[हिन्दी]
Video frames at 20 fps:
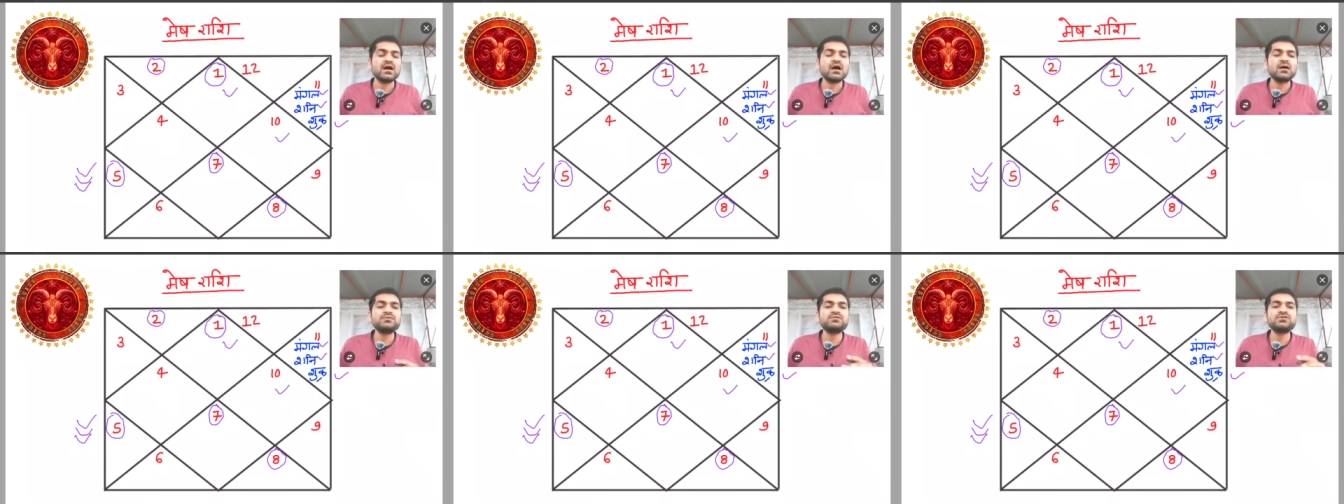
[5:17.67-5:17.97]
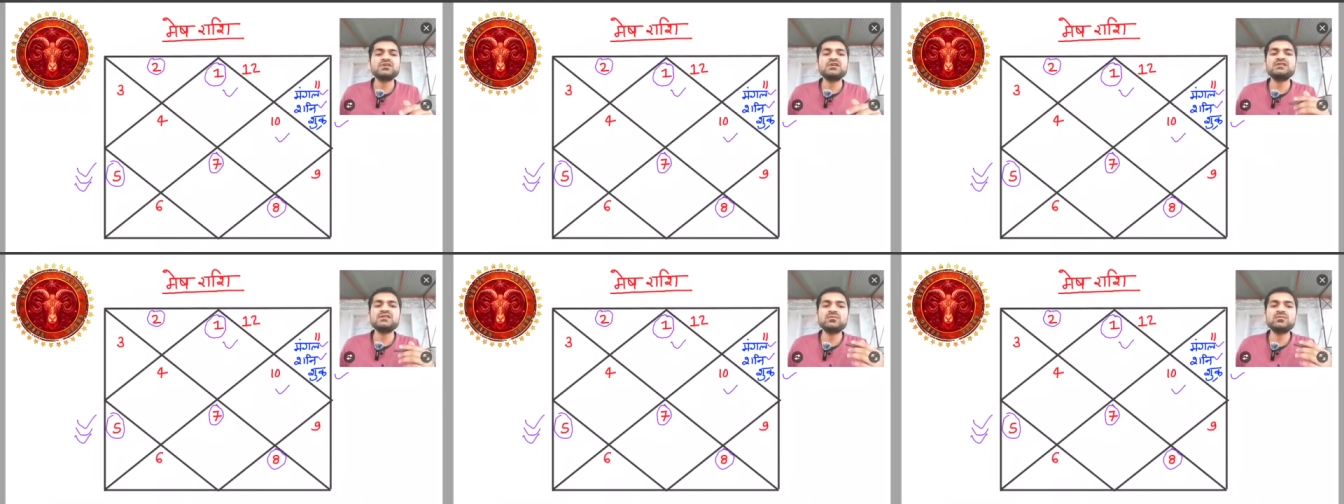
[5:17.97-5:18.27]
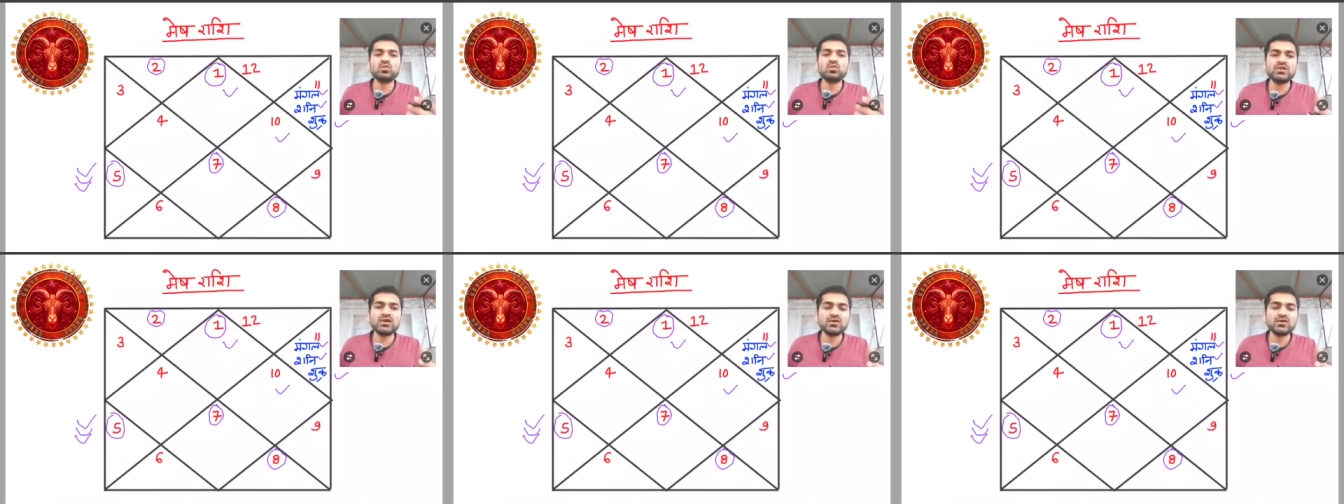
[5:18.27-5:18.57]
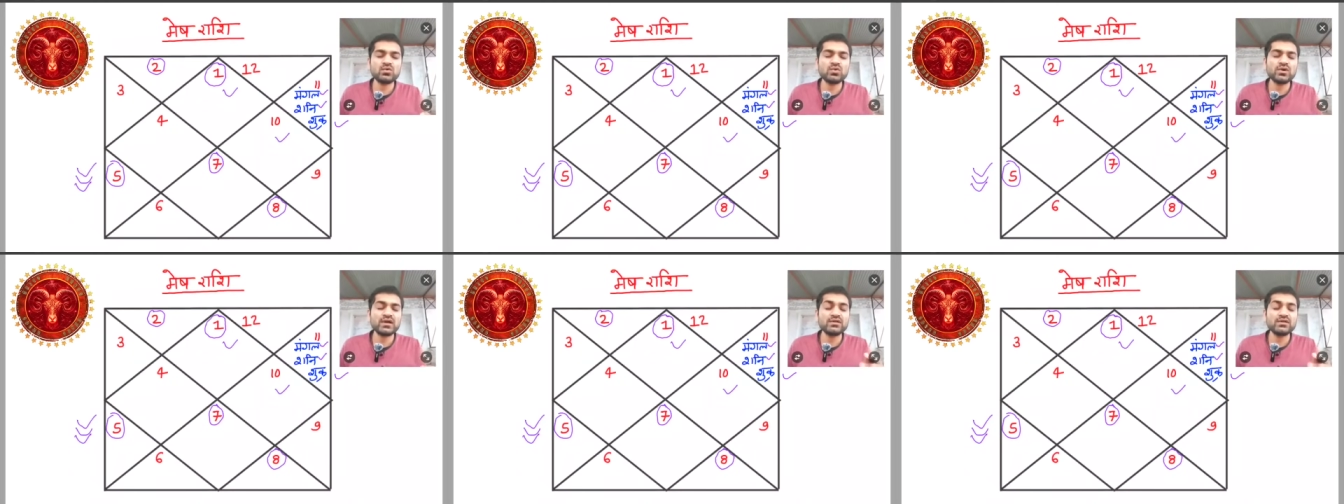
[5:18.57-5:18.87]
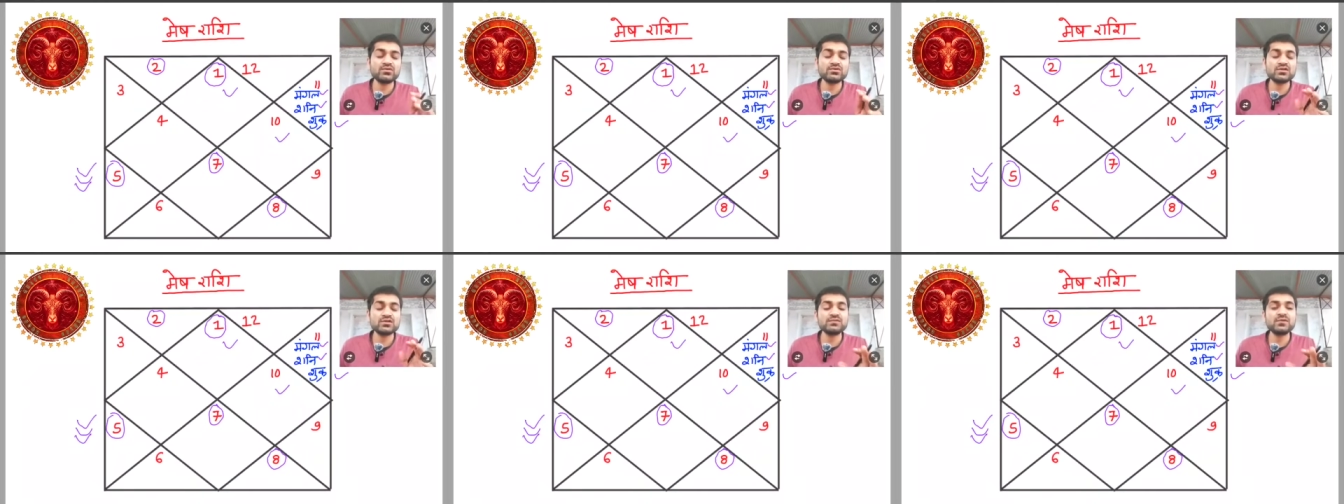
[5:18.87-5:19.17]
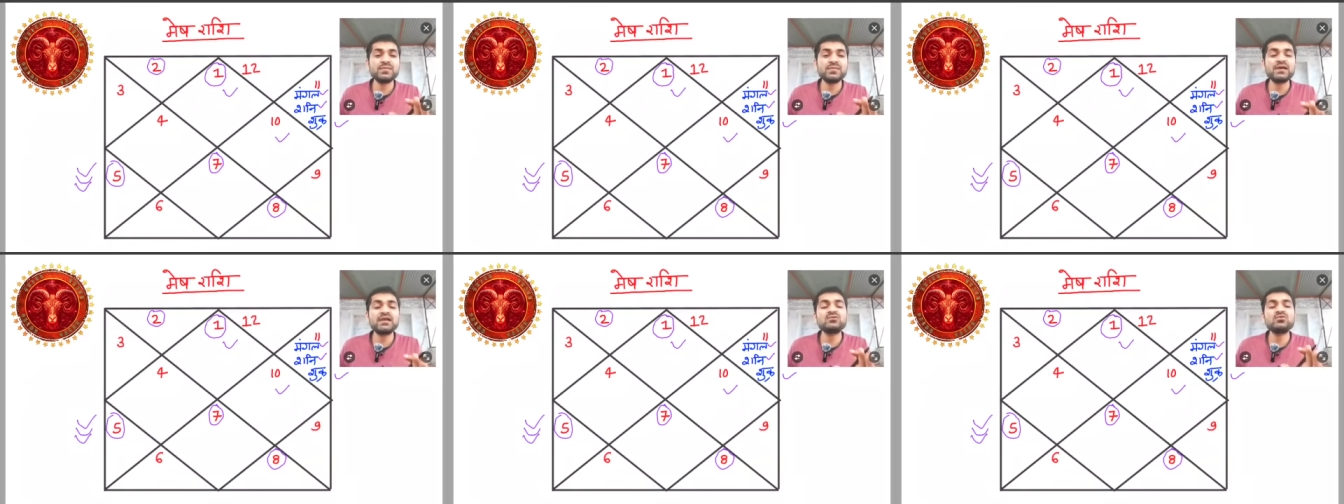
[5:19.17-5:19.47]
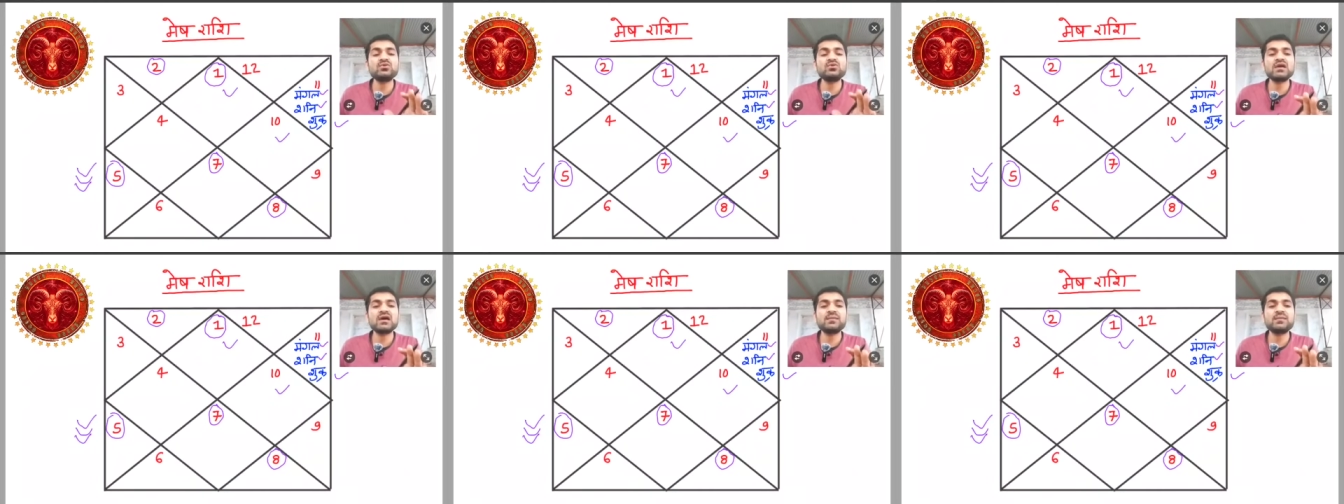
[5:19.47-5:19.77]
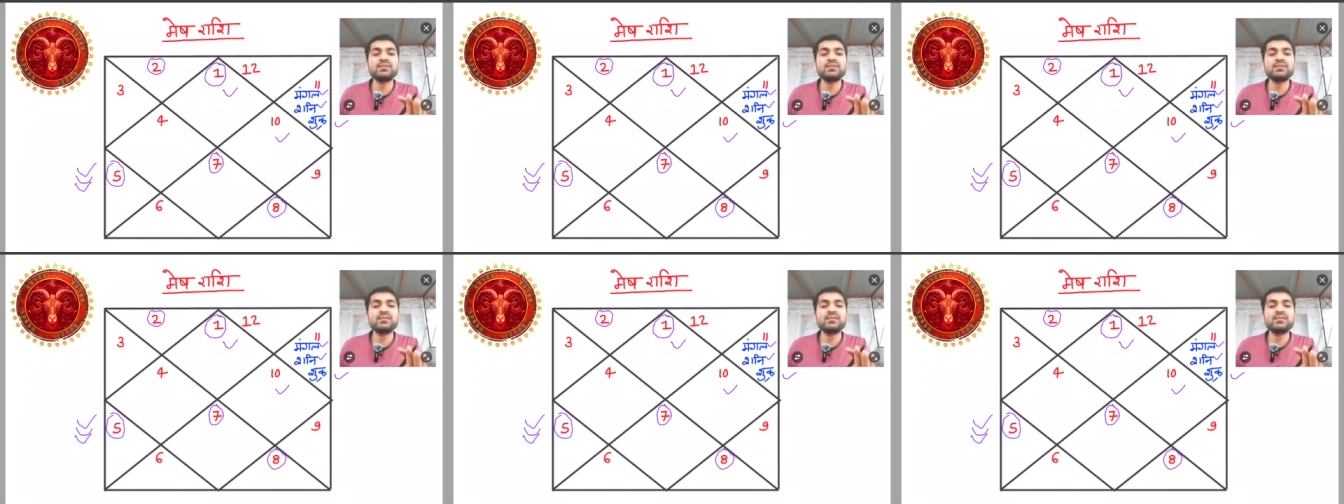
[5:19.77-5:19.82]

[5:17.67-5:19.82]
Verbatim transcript: अब शनि जब उदय हो गए हैं तो सबसे पहले तो ये